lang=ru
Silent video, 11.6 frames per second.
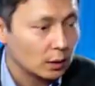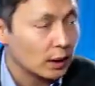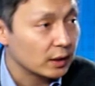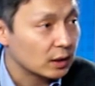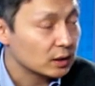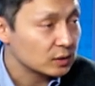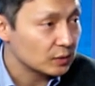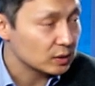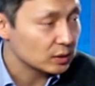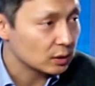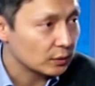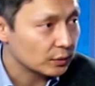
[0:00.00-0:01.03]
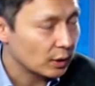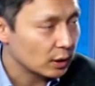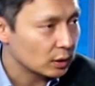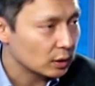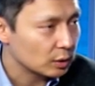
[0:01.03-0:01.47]
Да, и как известно, в
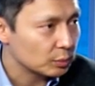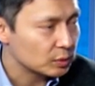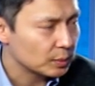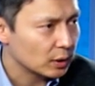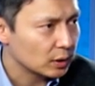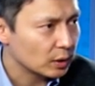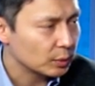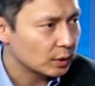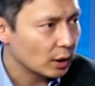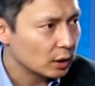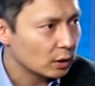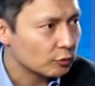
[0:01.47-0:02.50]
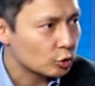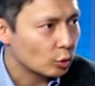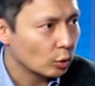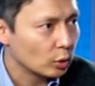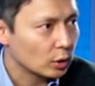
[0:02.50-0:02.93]
Таллине бесплатное питание в
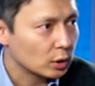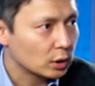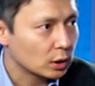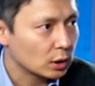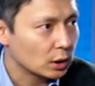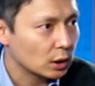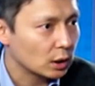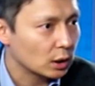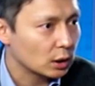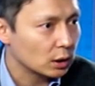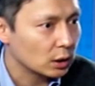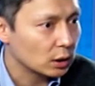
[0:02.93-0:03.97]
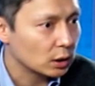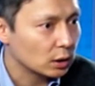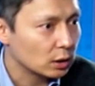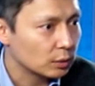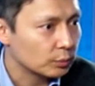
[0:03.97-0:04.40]
школах,
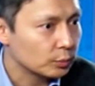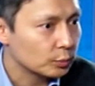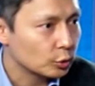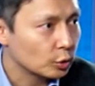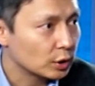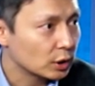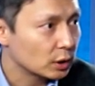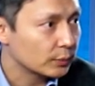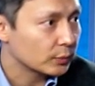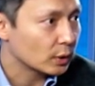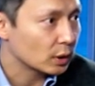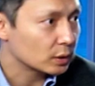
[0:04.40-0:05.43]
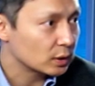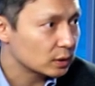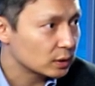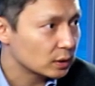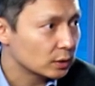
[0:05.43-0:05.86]
и многие
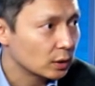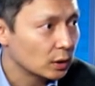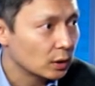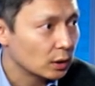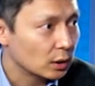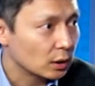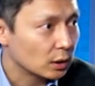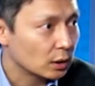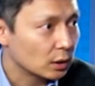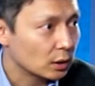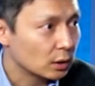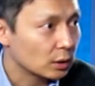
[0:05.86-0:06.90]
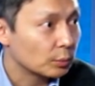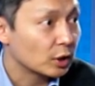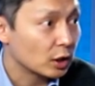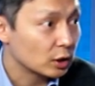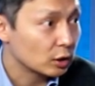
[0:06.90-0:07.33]
дети Э,
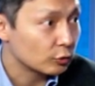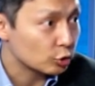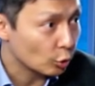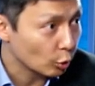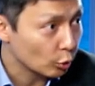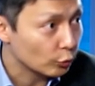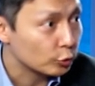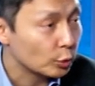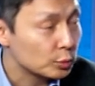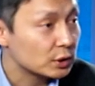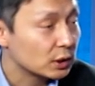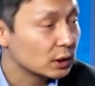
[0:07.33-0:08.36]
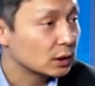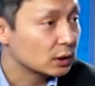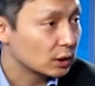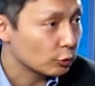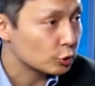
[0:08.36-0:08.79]
приходили в школу, в том числе и
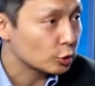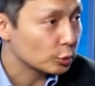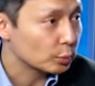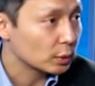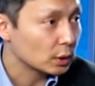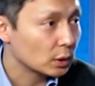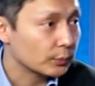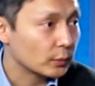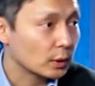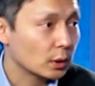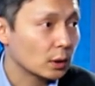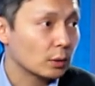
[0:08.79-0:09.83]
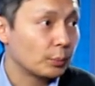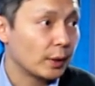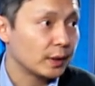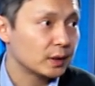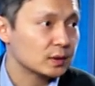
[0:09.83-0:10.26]
для того, чтобы э,
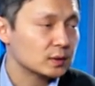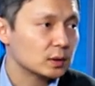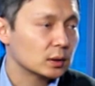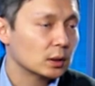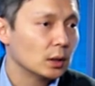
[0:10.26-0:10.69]
поесть.